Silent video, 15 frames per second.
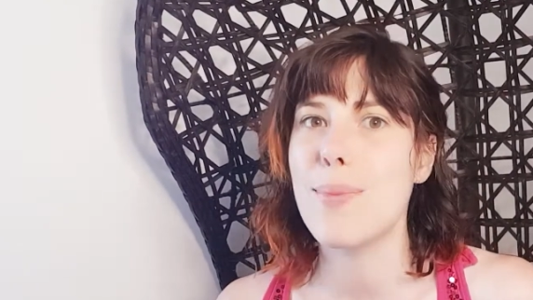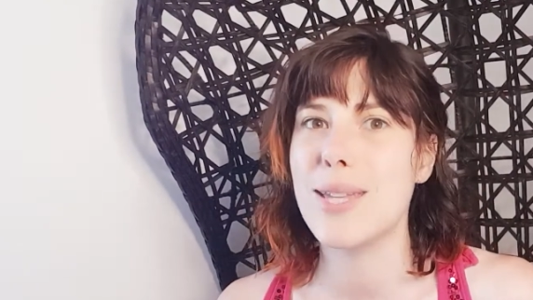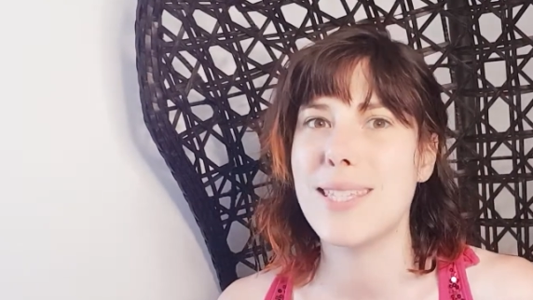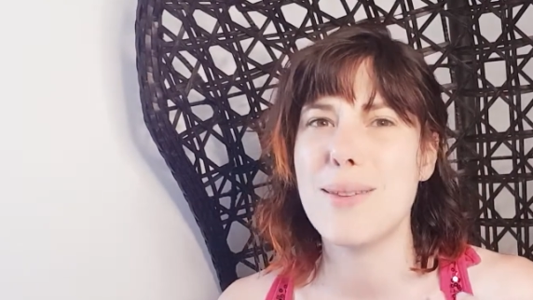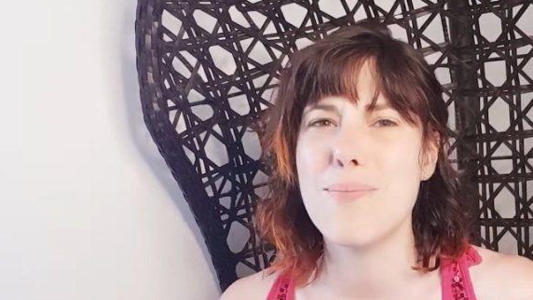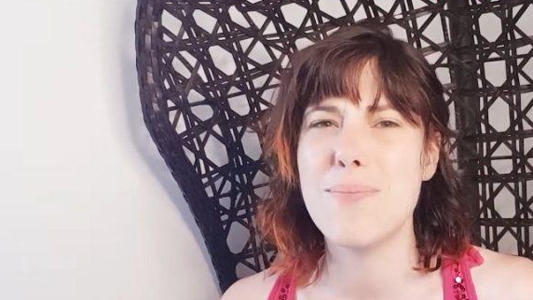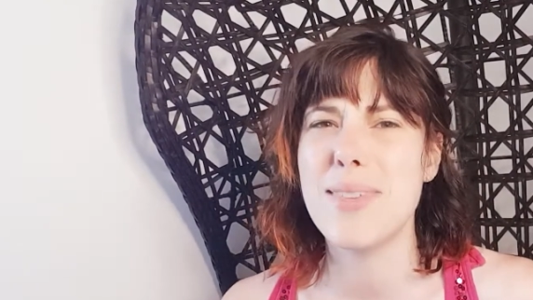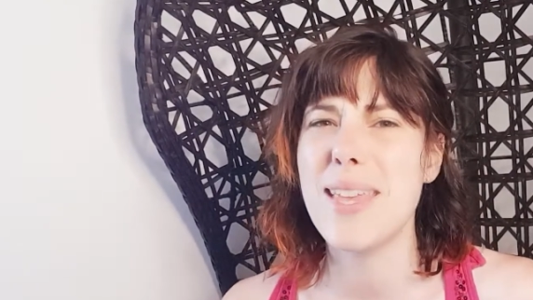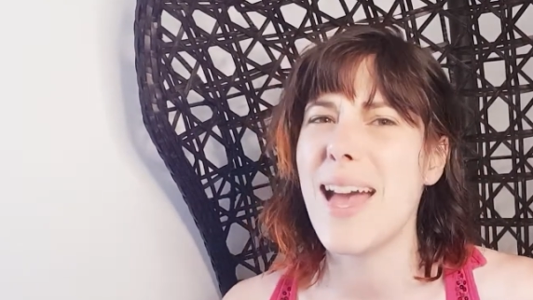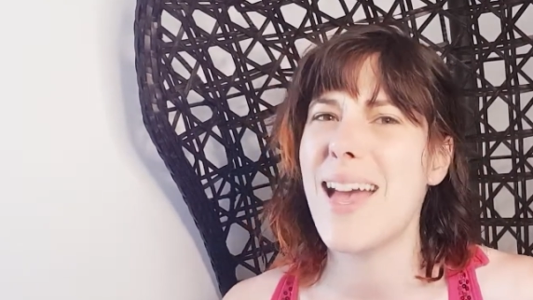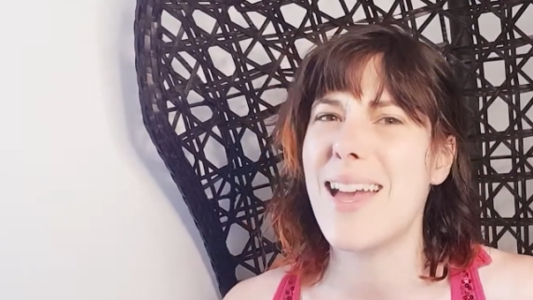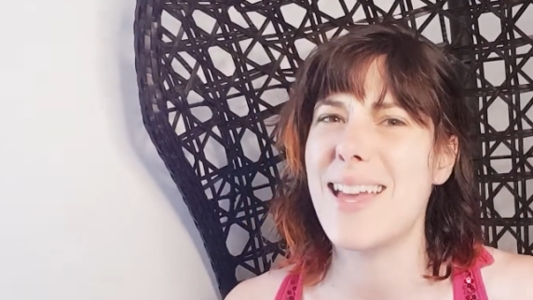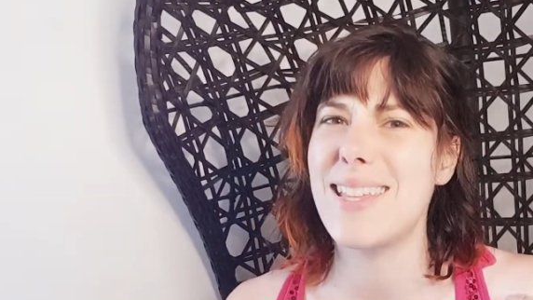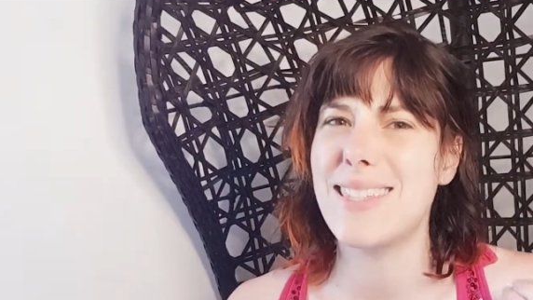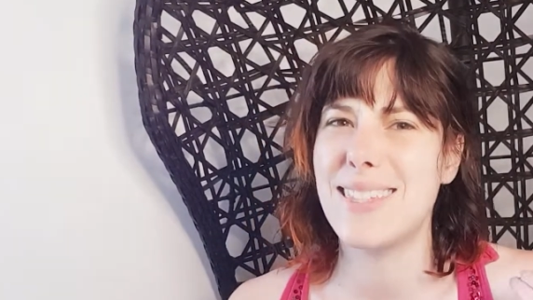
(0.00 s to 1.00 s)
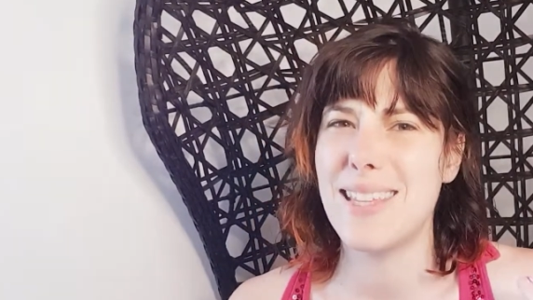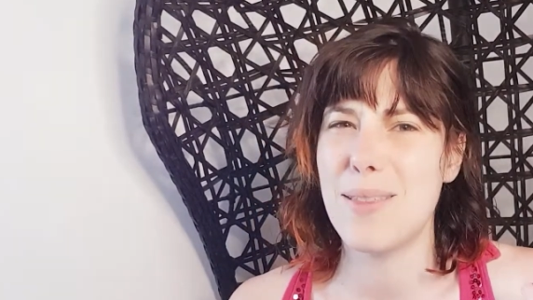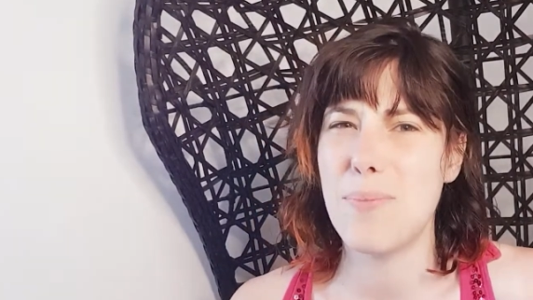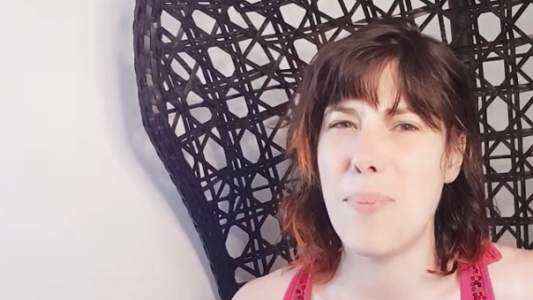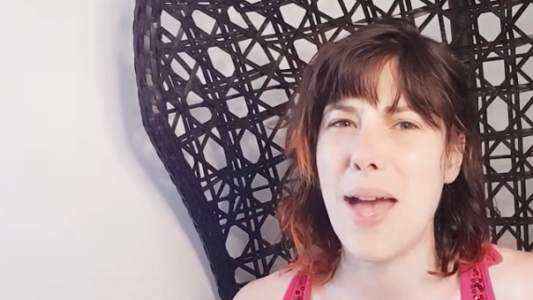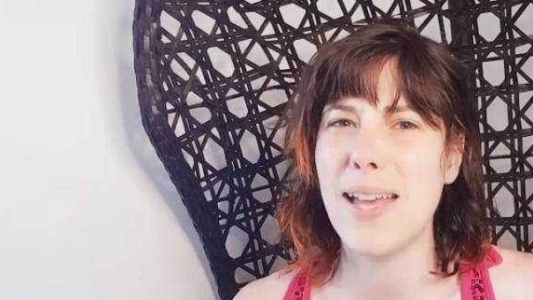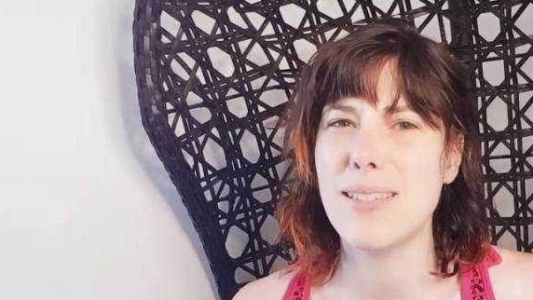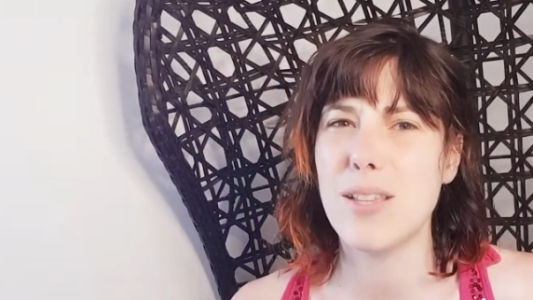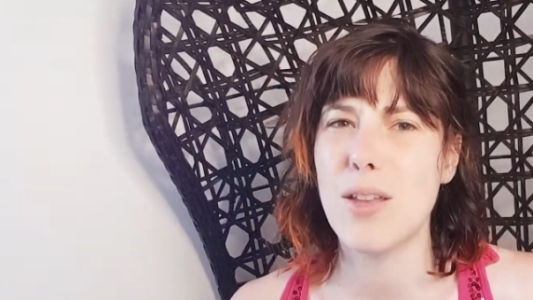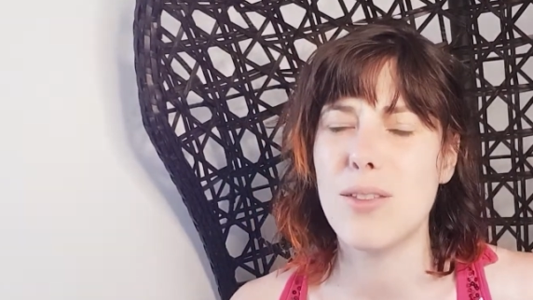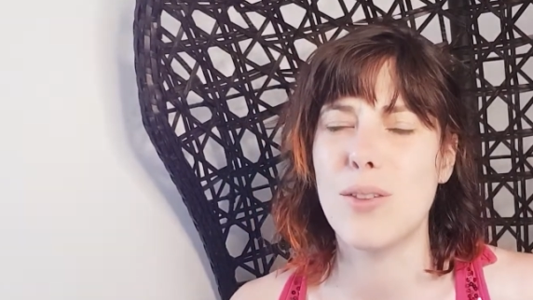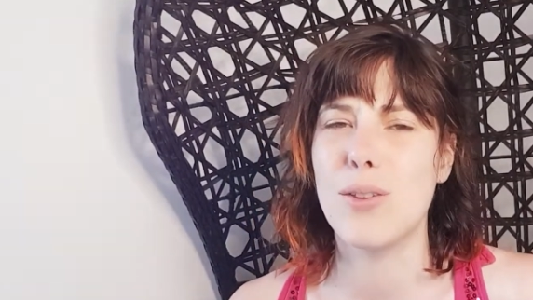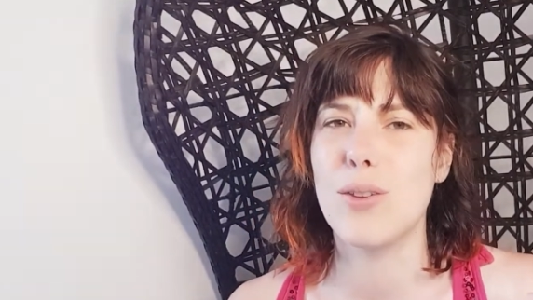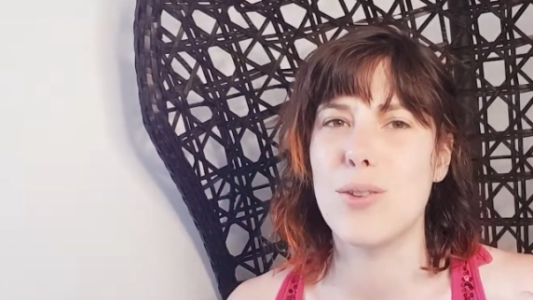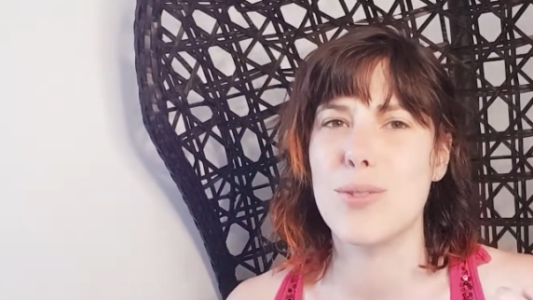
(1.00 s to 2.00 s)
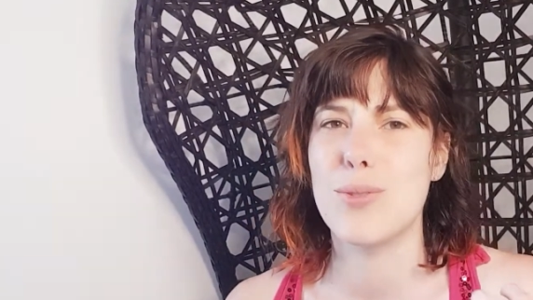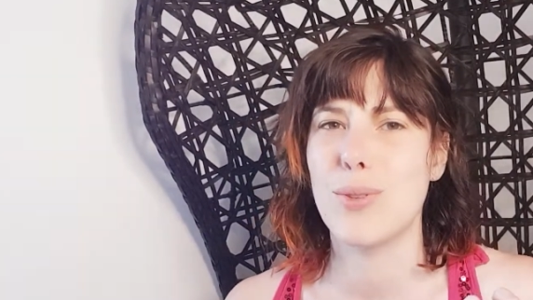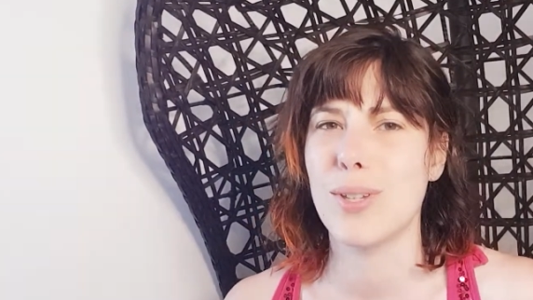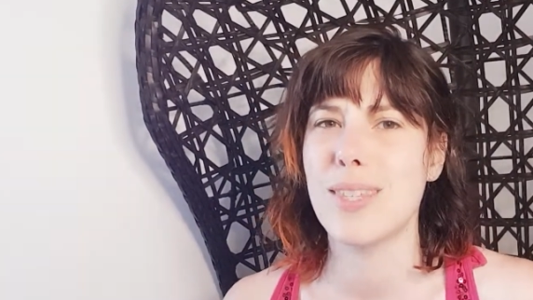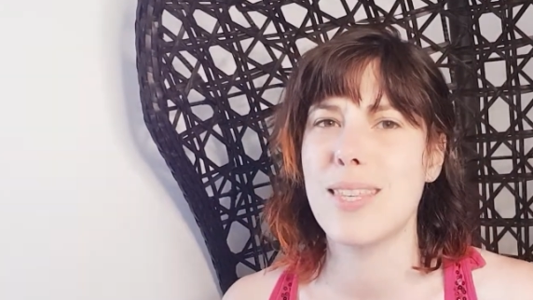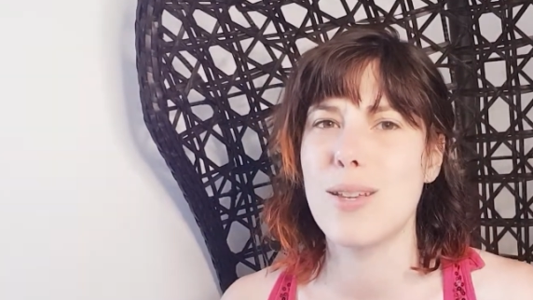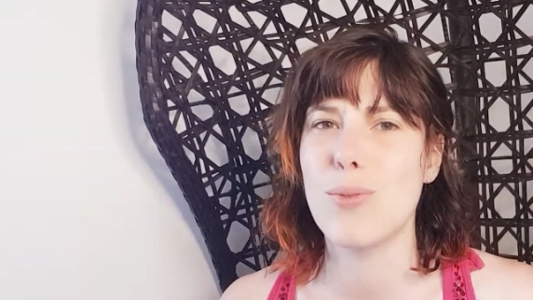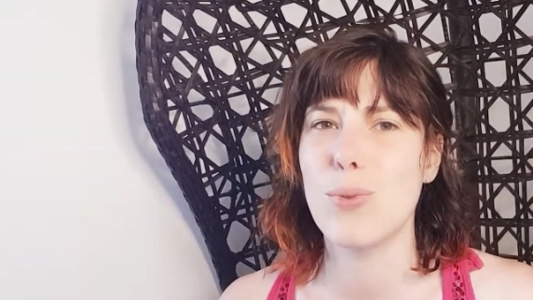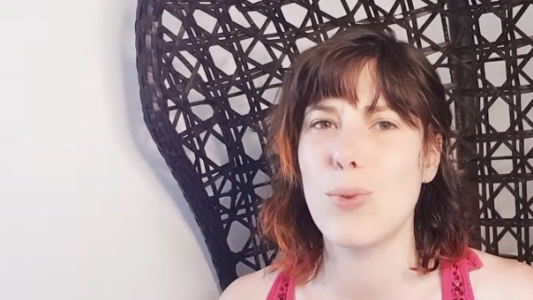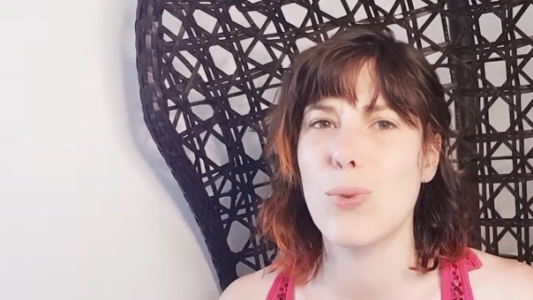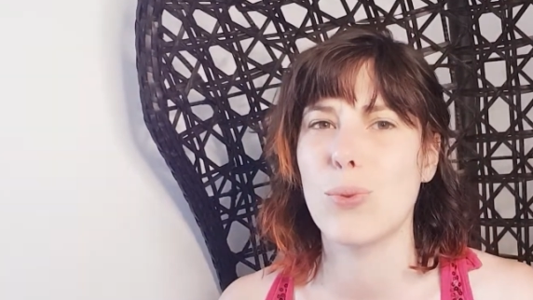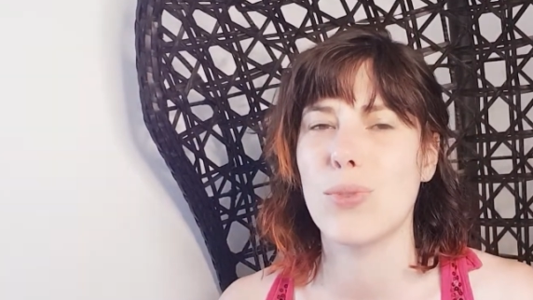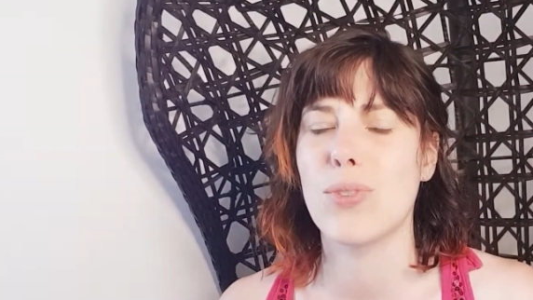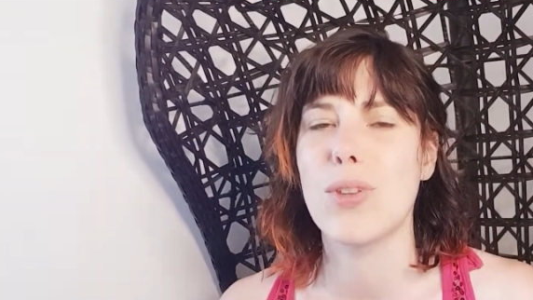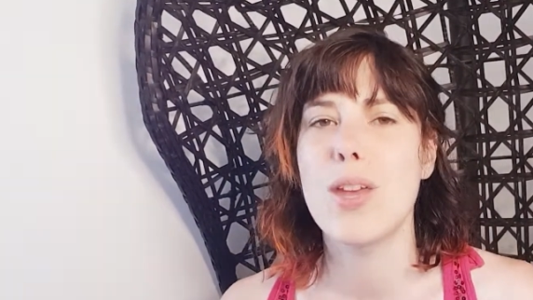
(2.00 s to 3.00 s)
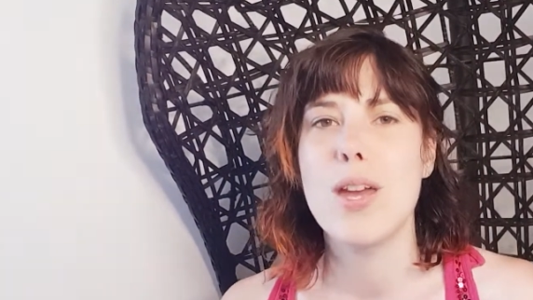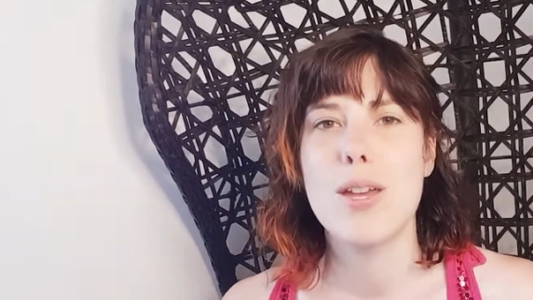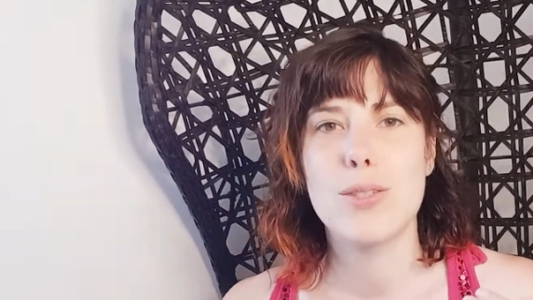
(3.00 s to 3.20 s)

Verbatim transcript: bah, t'aimes bien être cette personne euh, sur qui on compte.